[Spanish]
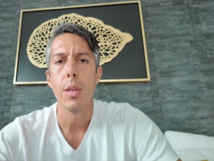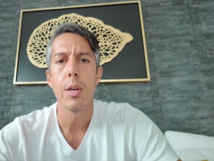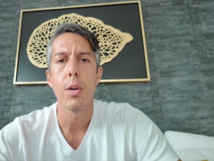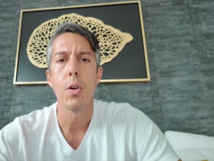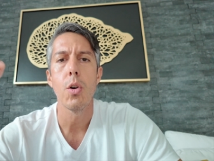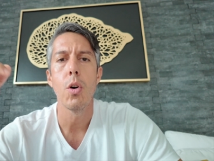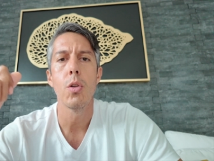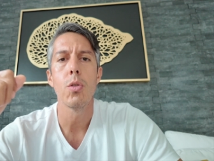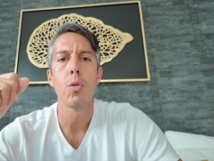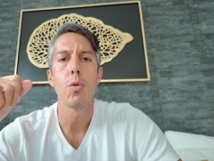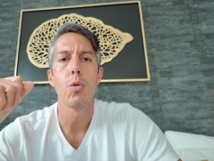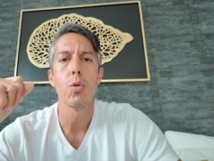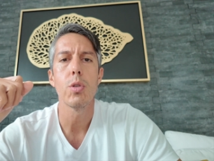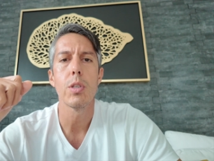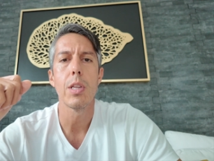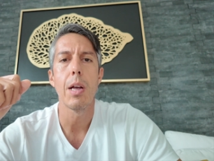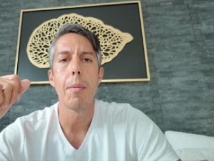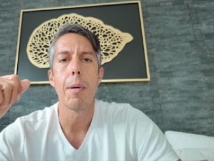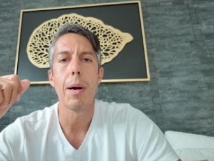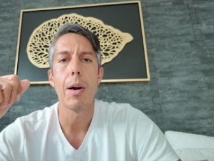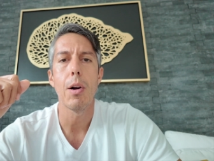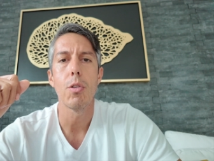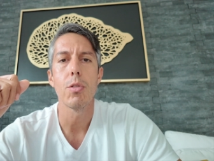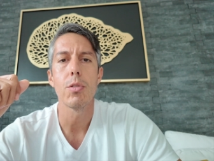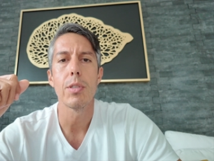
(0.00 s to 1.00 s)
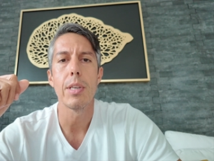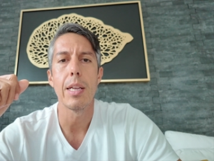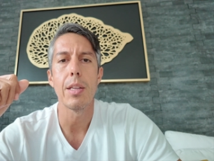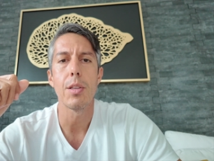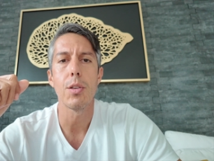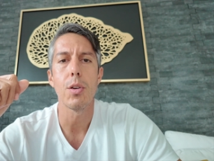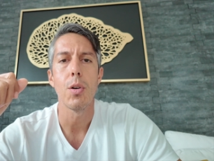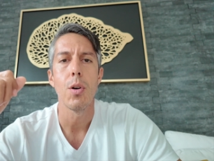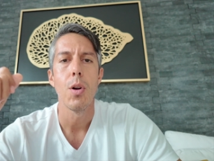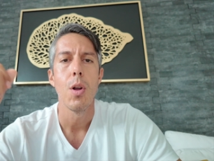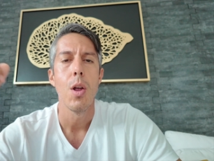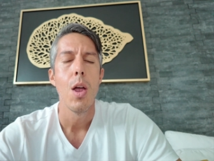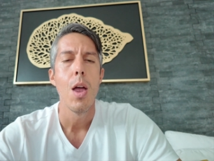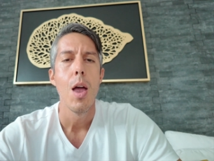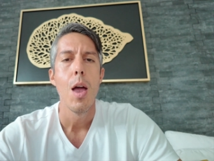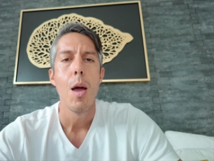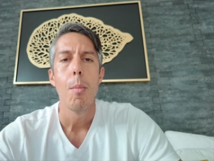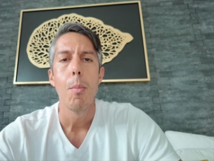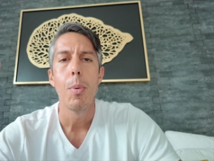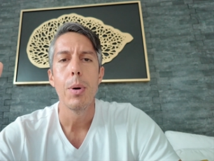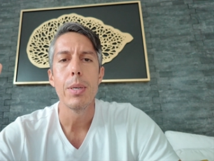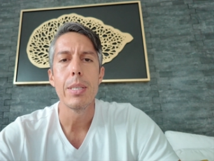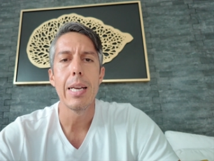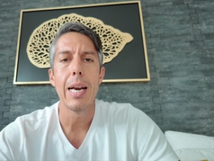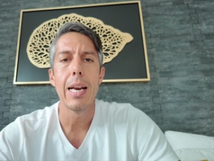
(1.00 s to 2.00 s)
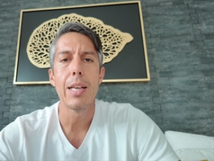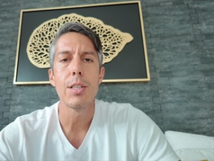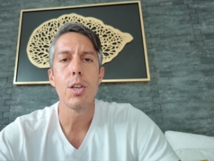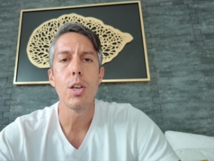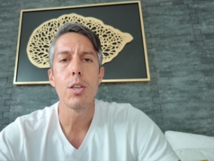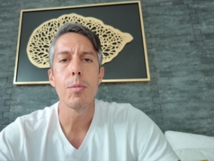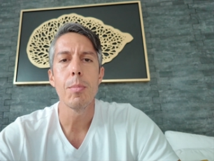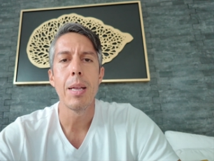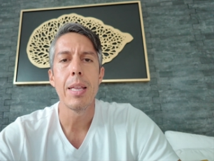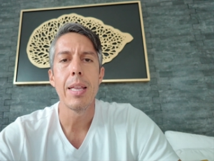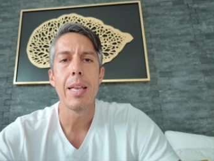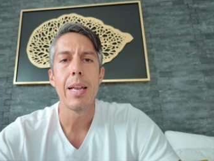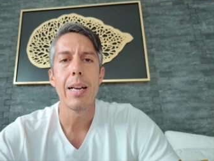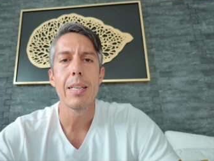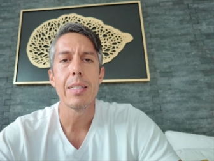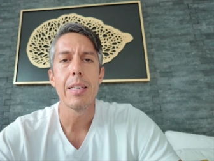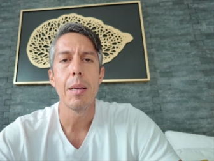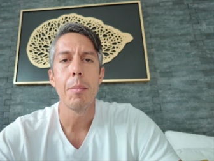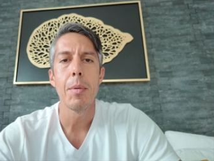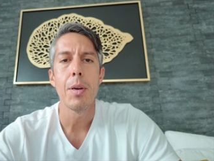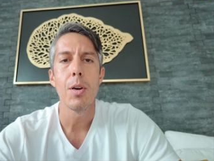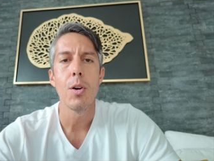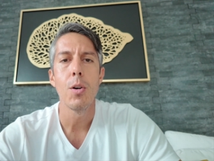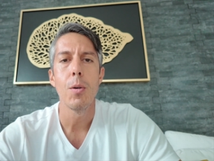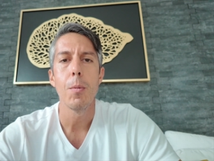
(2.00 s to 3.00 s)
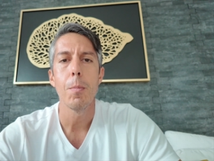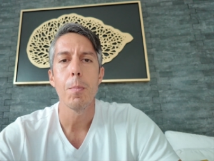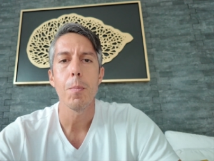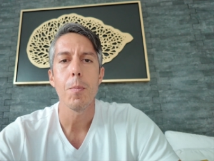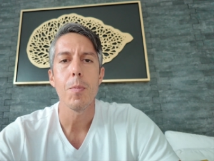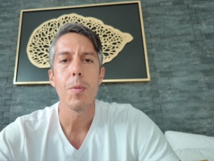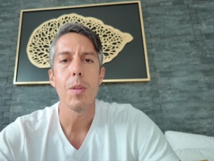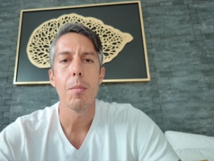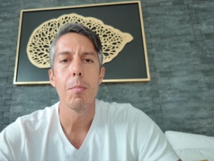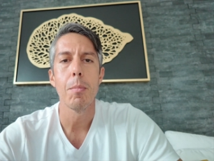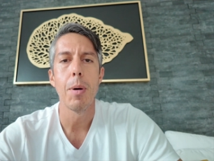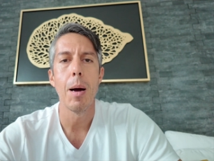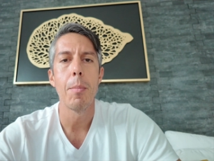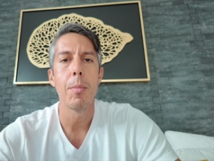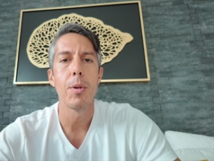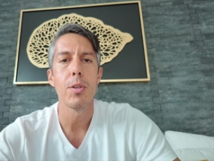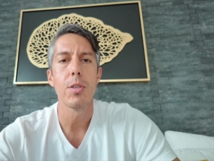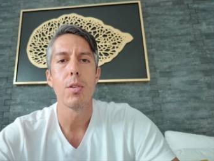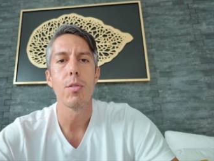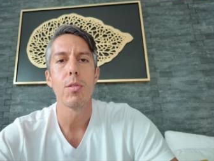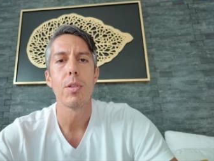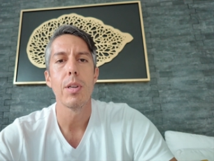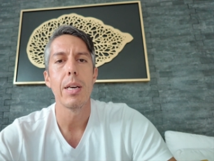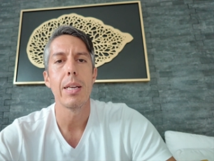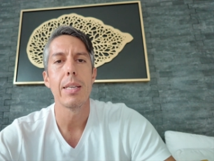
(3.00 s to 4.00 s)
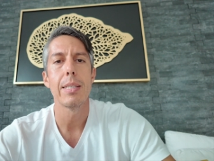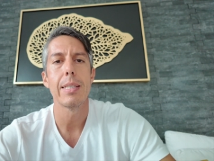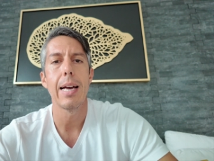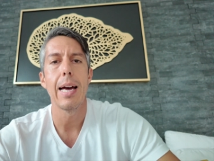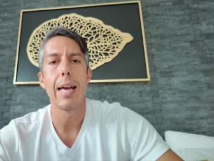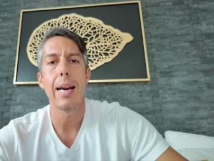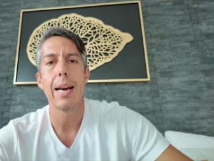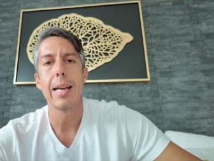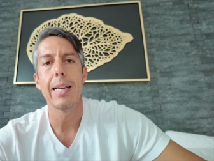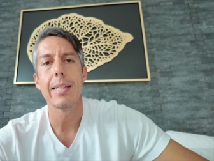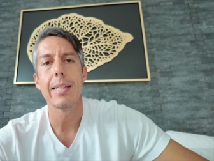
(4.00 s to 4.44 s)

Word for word: con tus tabacos dentro. Pues de las dos maneras, amigo, vamos a utilizar